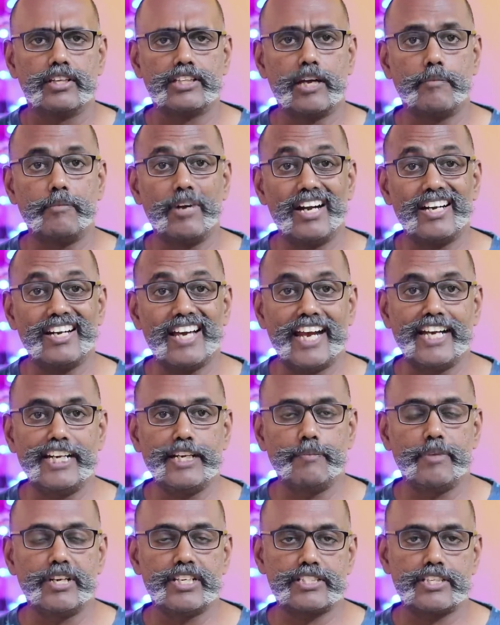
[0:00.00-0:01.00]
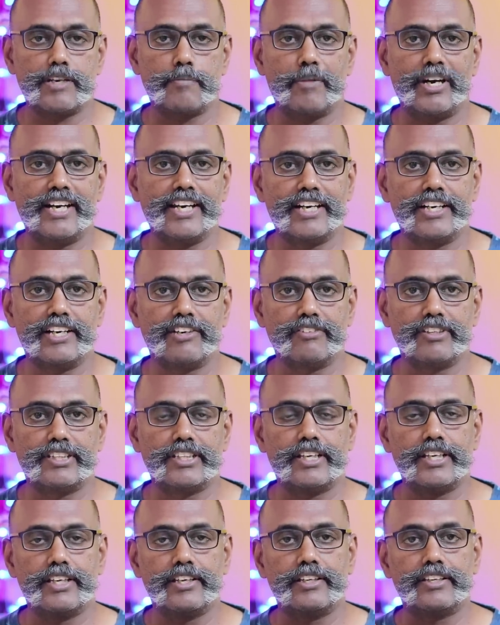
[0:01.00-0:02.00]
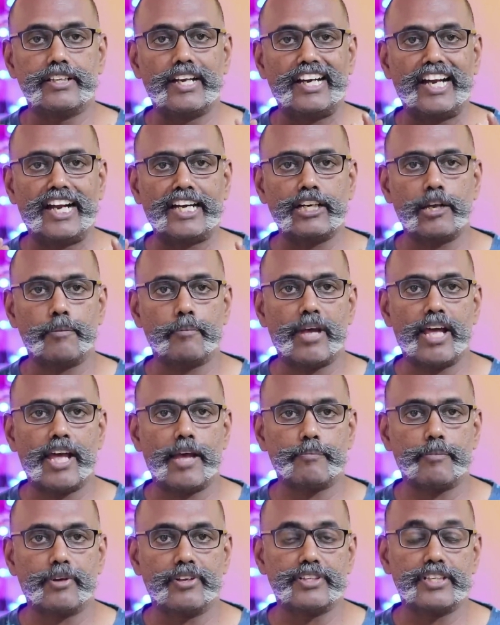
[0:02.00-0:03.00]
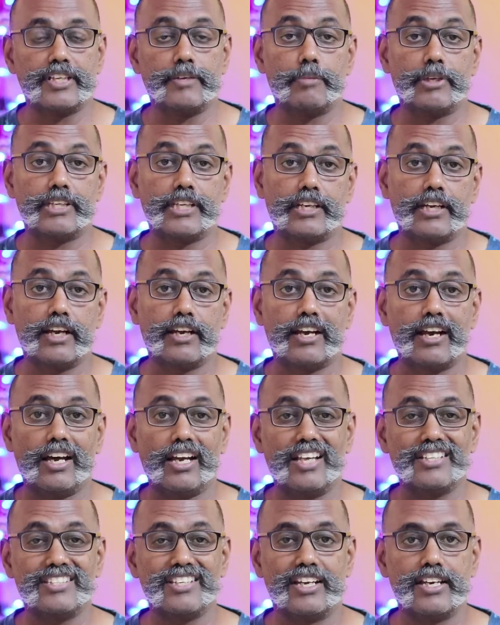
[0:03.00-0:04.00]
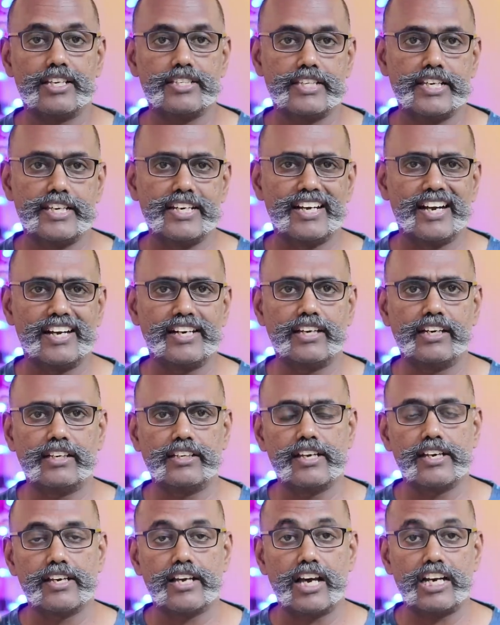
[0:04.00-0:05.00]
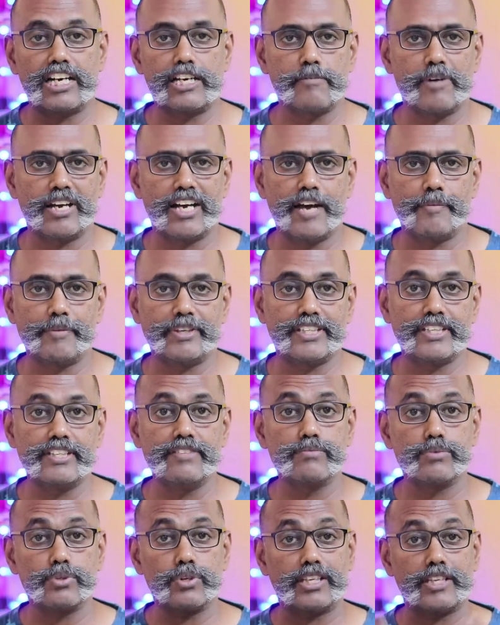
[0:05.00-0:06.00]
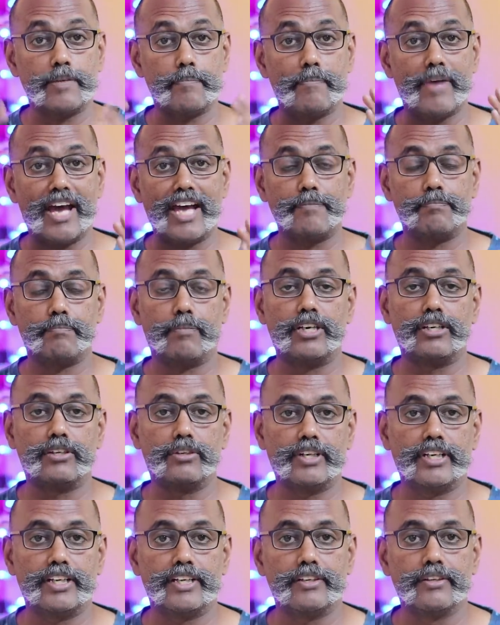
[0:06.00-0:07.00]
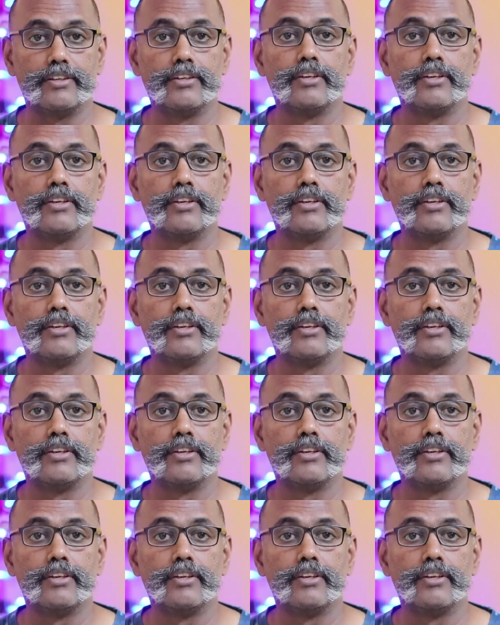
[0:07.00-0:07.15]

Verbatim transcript: தமிழ்நாடு ஐடி மினிஸ்டர் மணிகண்டன் வந்து இந்த டிக்டாக் ஆப் வந்து பார்த்திங்கன்னா கலாச்சார சீர்கேடுகளுக்கு காரணமாக அமையுது ஸோ அதை பேன் பண்ணணும்னு